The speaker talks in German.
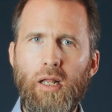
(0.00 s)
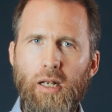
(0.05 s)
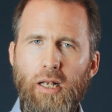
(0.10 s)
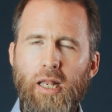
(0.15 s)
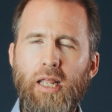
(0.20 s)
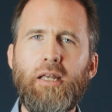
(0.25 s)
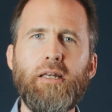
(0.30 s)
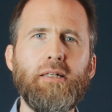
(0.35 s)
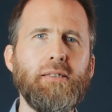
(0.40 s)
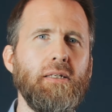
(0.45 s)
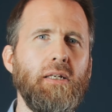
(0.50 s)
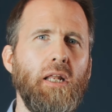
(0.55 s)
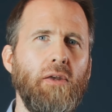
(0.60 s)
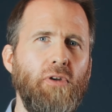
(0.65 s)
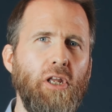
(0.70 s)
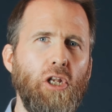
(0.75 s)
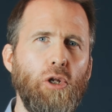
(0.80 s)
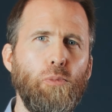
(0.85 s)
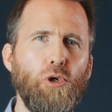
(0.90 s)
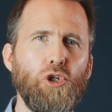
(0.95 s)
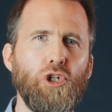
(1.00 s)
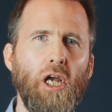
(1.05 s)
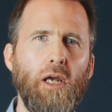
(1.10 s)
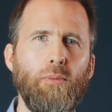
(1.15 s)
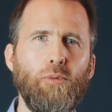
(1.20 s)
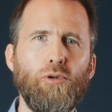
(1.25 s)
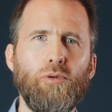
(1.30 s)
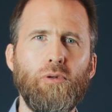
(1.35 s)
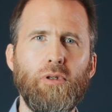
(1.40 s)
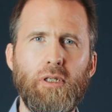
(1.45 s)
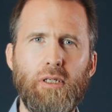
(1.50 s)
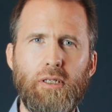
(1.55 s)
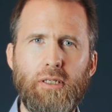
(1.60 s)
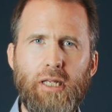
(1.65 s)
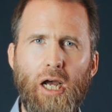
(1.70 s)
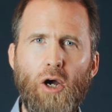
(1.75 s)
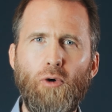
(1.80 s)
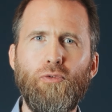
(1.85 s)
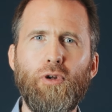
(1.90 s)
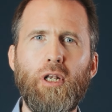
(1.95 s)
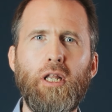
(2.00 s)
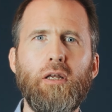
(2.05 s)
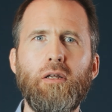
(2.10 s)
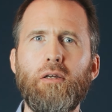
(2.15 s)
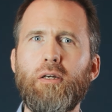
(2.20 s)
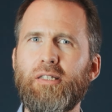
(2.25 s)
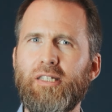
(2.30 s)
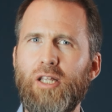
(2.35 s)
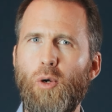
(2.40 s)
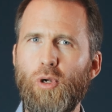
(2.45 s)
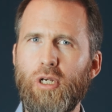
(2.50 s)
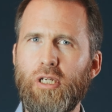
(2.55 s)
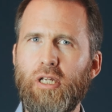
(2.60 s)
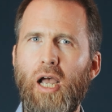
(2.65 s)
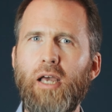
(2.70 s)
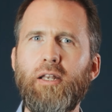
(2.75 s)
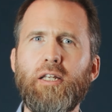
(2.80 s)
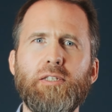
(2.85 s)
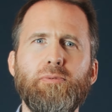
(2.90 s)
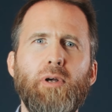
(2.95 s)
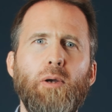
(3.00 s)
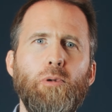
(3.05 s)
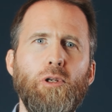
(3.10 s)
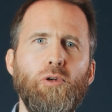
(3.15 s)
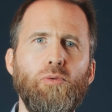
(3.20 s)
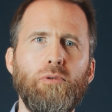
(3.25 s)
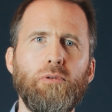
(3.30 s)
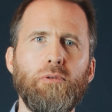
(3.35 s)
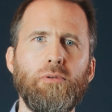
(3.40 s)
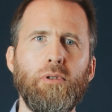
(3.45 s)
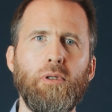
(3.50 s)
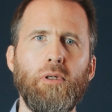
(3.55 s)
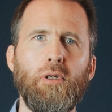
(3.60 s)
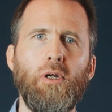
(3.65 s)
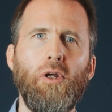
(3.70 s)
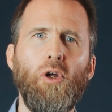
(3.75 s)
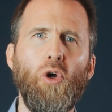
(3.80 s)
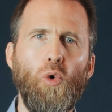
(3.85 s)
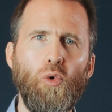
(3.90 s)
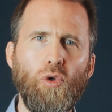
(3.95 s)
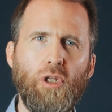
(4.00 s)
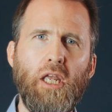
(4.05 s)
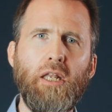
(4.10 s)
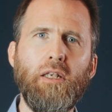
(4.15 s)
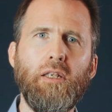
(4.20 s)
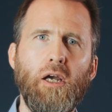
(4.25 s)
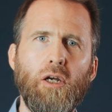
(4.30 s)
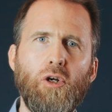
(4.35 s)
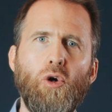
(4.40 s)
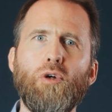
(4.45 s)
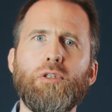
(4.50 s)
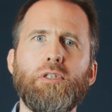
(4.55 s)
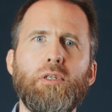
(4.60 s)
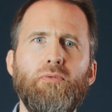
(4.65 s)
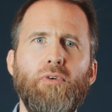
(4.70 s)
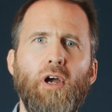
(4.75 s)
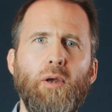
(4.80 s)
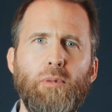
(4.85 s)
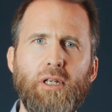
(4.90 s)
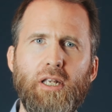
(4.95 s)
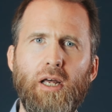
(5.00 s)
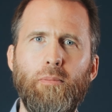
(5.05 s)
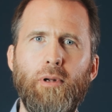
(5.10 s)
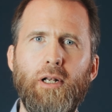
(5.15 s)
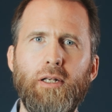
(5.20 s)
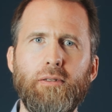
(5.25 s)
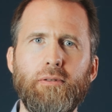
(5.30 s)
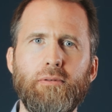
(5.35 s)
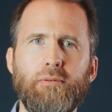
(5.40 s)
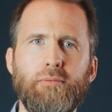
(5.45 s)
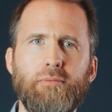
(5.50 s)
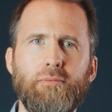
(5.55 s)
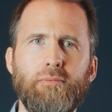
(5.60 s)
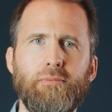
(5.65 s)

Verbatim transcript: Link ist in der Videobeschreibung. Draufklicken, es dauert keine zwei Minuten und Kinder kostenfrei mit anmelden.